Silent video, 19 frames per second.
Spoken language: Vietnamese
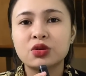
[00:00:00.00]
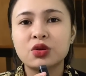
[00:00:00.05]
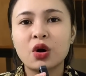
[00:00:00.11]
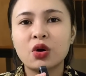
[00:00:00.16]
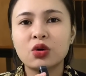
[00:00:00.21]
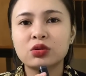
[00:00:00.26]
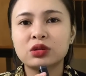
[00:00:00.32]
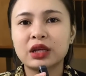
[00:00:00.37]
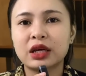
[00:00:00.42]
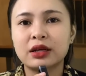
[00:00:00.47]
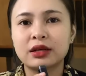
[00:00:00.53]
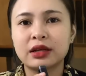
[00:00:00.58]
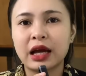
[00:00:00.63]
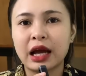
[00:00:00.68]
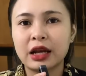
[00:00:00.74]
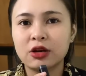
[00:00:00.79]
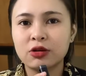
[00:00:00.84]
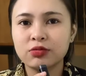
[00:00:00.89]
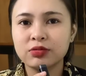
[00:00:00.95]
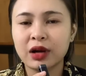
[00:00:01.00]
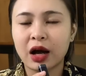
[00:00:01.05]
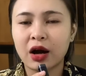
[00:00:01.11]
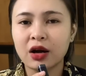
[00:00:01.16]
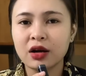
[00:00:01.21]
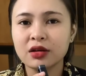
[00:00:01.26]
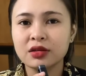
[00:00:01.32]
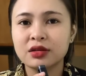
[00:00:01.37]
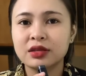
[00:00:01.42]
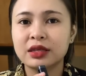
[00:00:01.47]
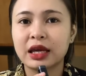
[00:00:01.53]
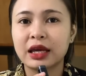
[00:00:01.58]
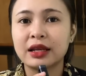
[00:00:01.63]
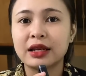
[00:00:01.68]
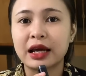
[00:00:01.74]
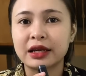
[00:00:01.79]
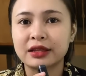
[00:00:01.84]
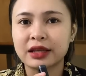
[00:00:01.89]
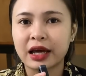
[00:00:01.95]
Vô tình ngay lúc đó
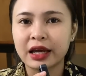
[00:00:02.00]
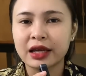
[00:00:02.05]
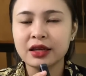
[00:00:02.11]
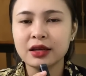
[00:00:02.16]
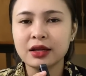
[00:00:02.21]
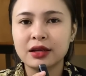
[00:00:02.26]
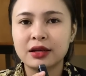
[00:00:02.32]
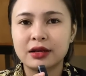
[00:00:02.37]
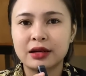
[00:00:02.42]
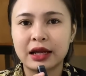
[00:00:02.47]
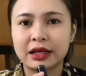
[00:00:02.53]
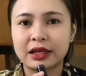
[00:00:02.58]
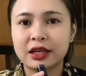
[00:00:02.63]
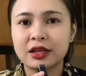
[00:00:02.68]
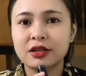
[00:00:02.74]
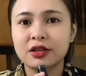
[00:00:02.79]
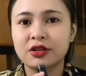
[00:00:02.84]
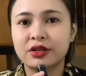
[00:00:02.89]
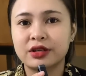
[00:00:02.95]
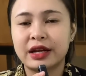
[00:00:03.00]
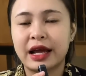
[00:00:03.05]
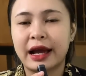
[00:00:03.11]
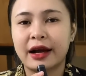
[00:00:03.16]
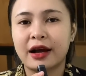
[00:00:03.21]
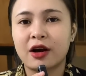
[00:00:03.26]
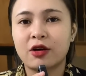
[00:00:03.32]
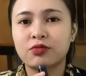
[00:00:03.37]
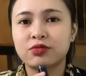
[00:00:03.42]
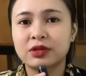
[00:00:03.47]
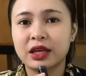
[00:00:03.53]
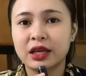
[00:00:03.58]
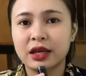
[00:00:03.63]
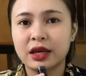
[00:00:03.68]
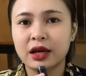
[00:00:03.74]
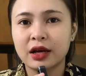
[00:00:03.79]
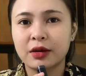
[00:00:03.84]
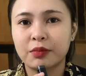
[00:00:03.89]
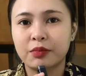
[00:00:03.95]
chị lại thấy là cái người đàn ông
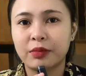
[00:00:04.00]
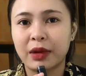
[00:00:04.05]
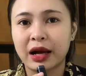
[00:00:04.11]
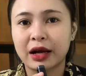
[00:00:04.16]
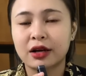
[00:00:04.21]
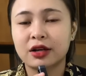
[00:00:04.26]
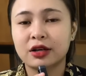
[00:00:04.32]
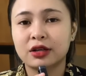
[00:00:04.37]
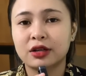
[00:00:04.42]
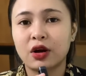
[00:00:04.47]
kia mặc